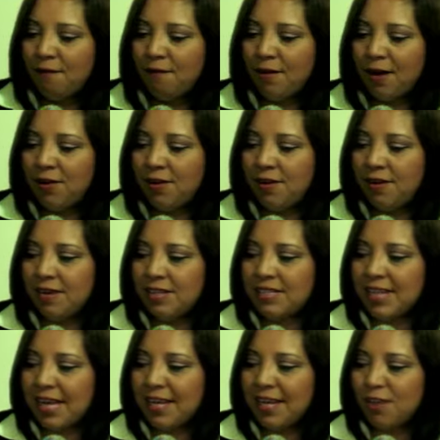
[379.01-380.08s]
fueron
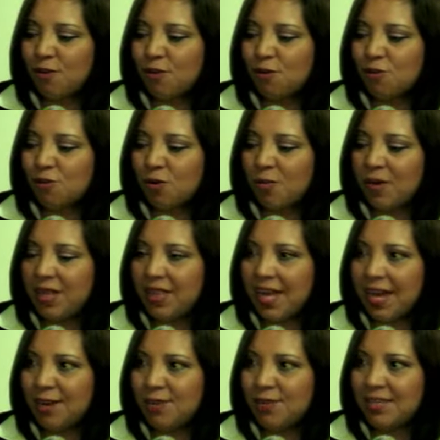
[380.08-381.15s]
saliendo los
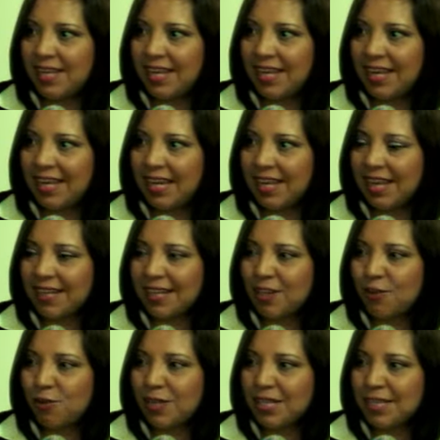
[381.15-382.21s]
comentarios de que en
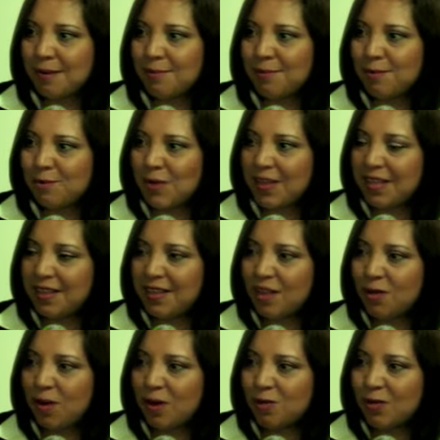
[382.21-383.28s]
actitud estamos
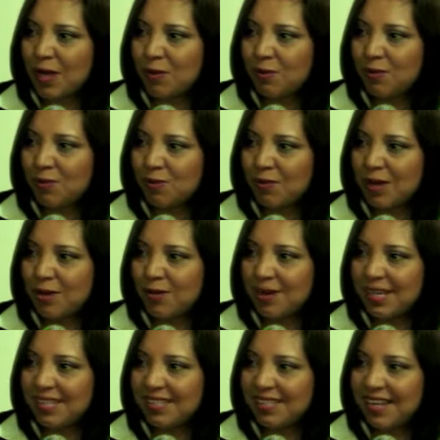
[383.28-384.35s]
atendiendo a los adultos
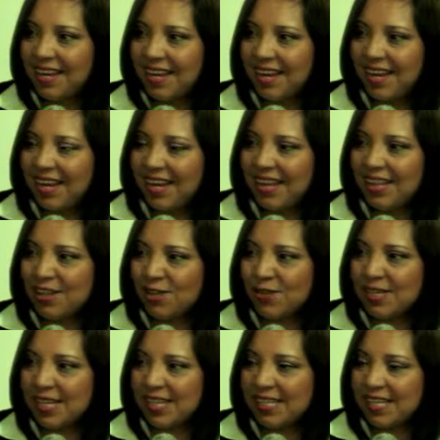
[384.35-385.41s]
mayores.
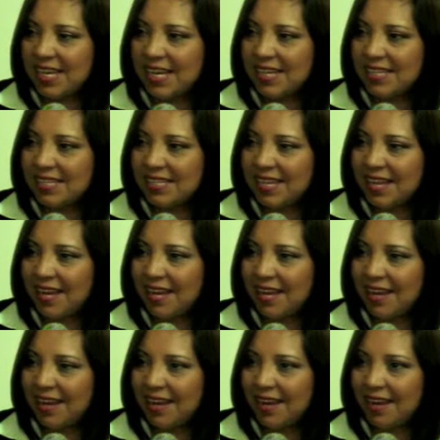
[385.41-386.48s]
Entonces,
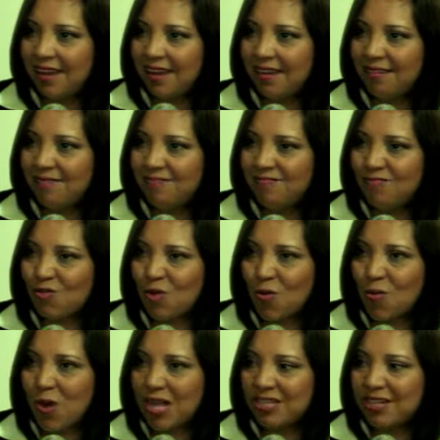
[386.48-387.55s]
este,
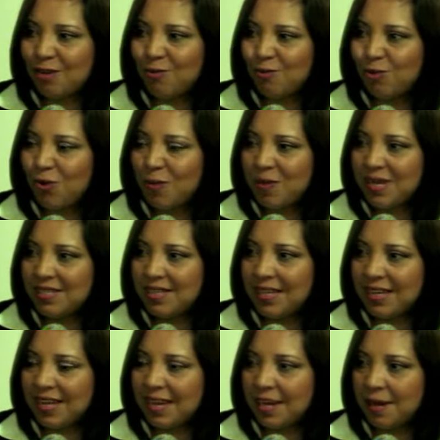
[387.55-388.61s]
como al segundo mes de
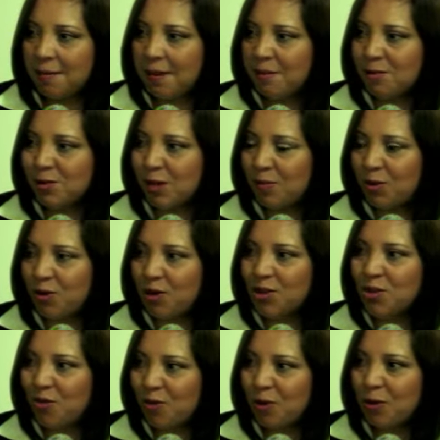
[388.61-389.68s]
que llevamos el
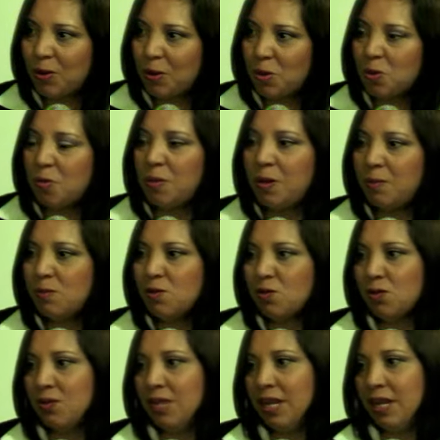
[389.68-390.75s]
proyecto fue cuando cumplimos
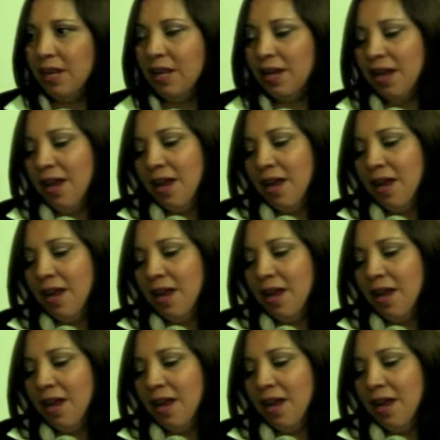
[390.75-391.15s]
con el